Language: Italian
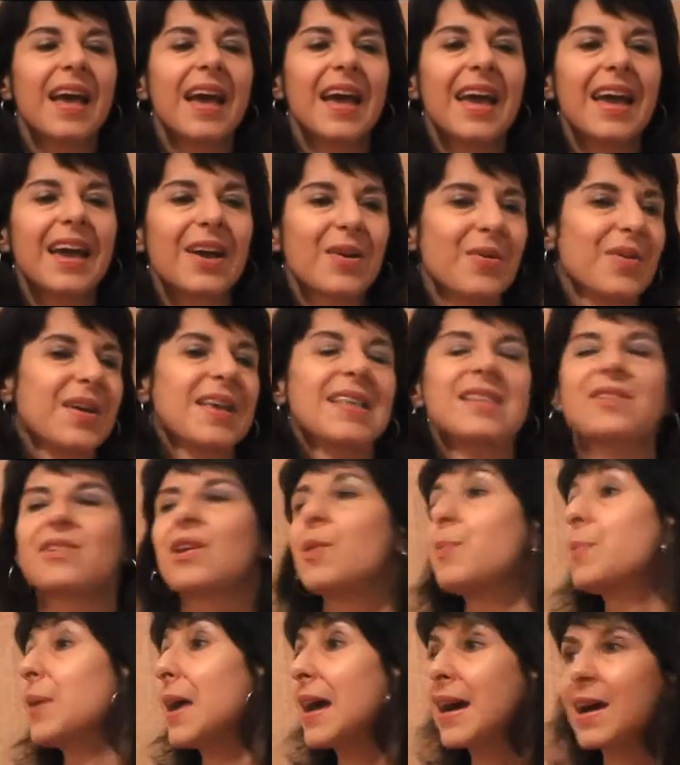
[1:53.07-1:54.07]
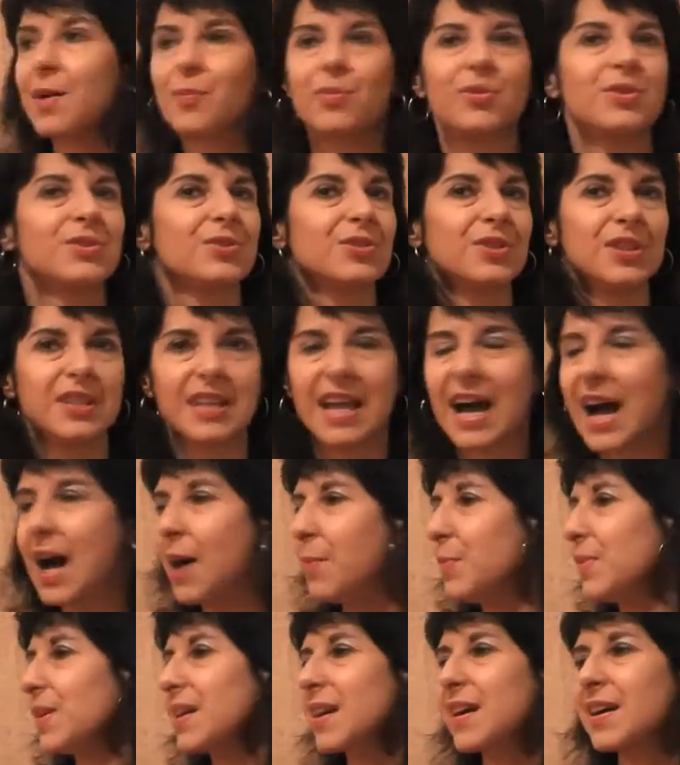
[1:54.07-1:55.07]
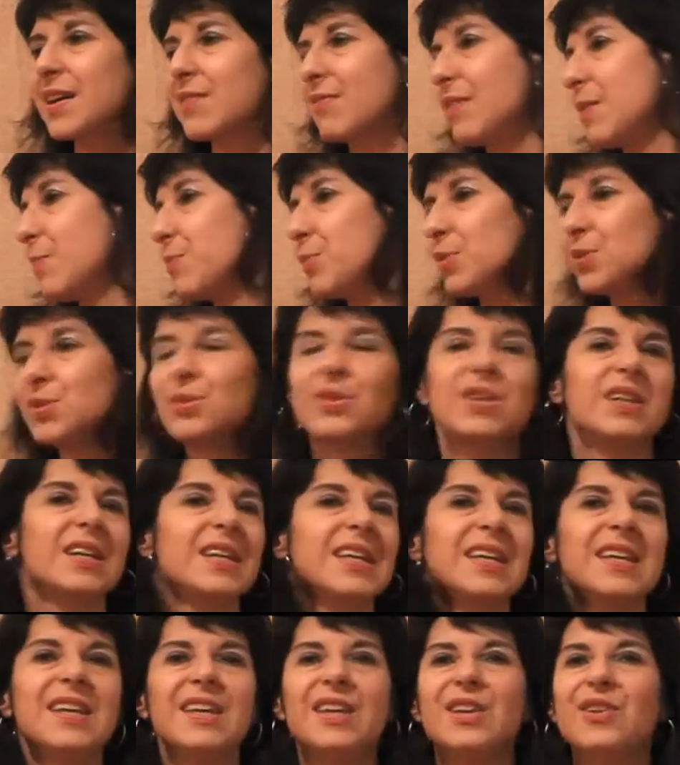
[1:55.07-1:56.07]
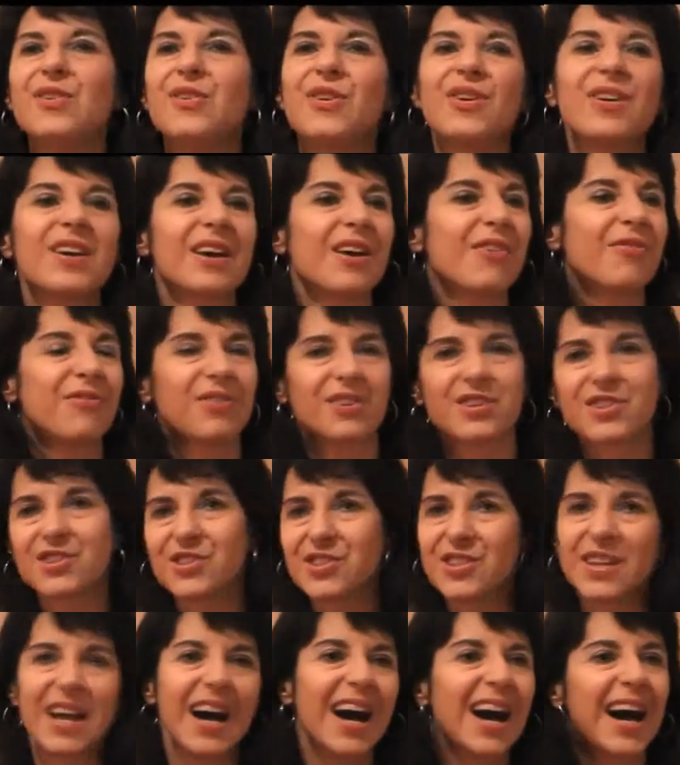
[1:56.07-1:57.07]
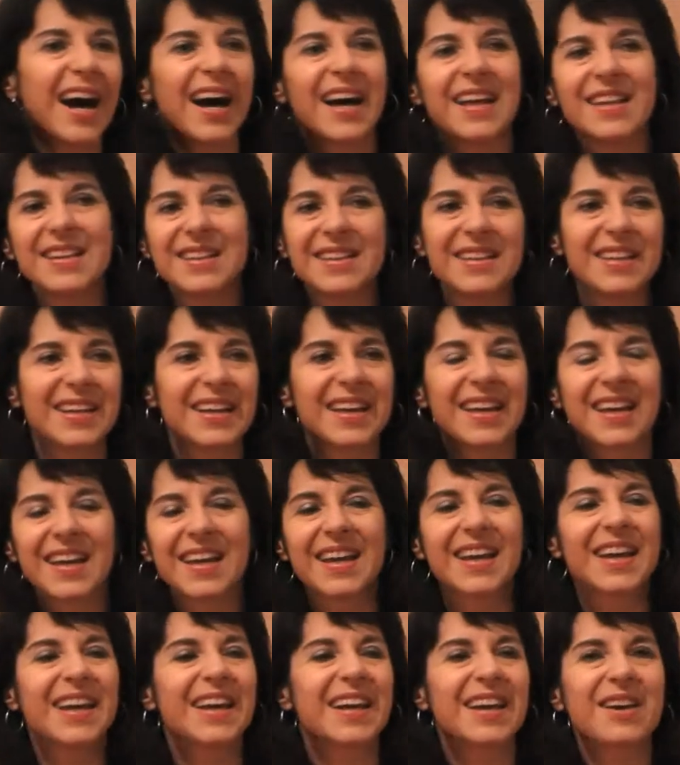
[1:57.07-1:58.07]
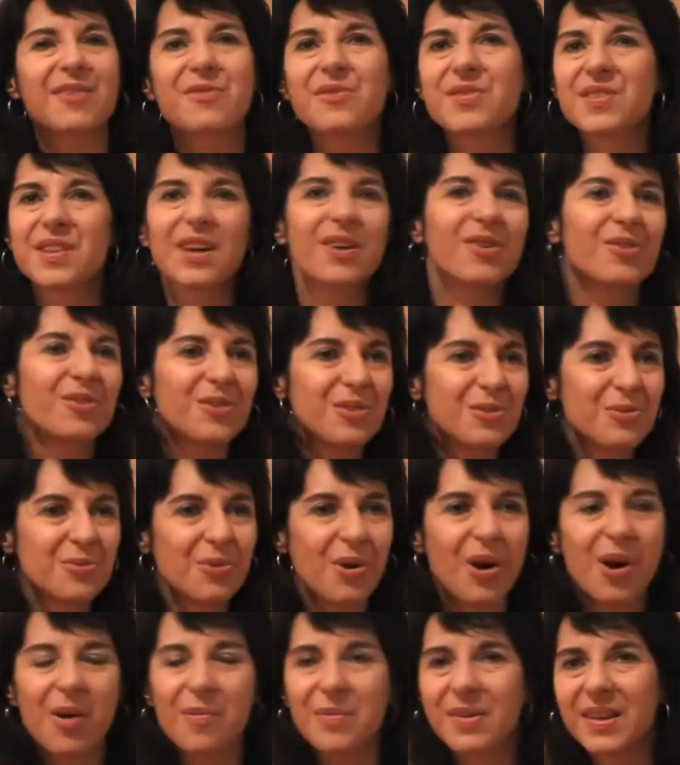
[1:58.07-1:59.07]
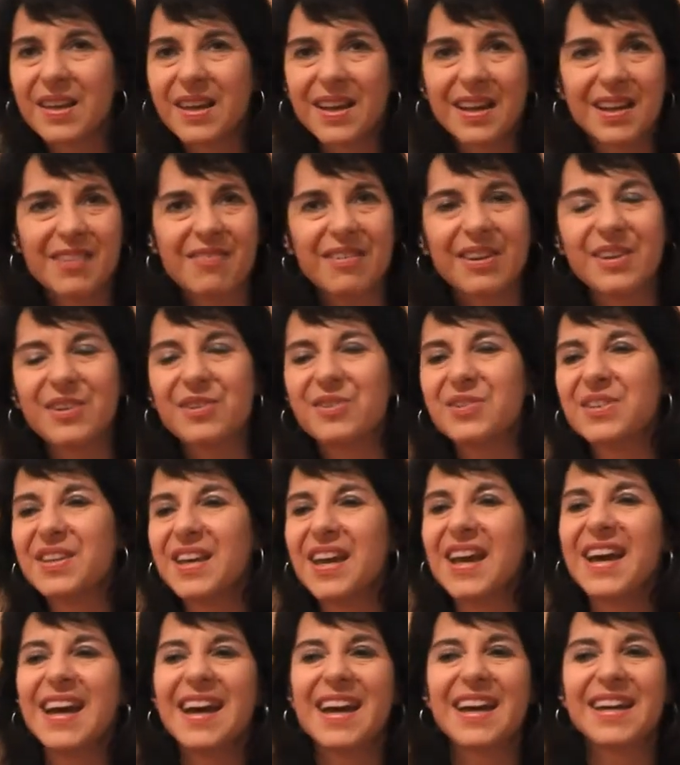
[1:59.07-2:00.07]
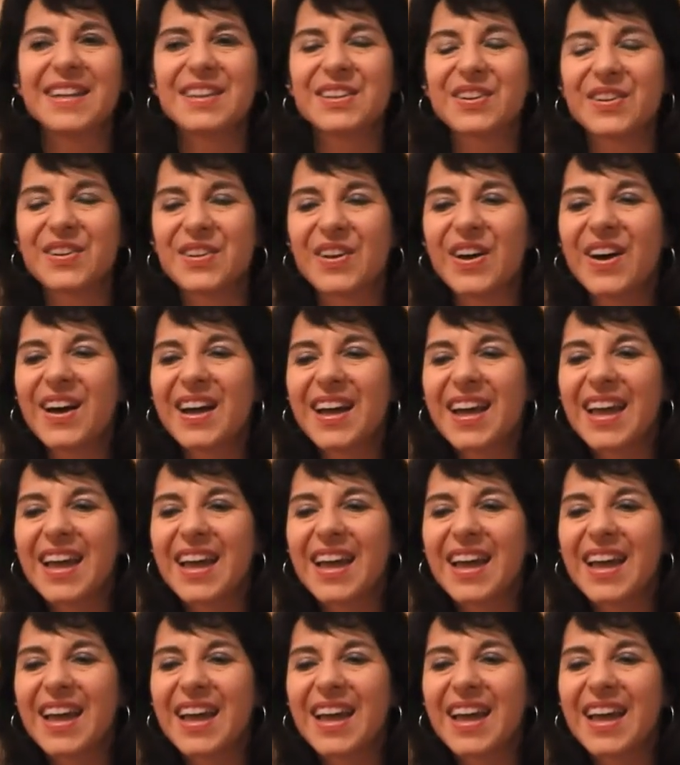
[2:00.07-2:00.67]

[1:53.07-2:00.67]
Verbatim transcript: E questa è una piega molto dinamica che va in motorino, che è affascinante, che, che ha un sacco di uomini che le vanno dietro, no?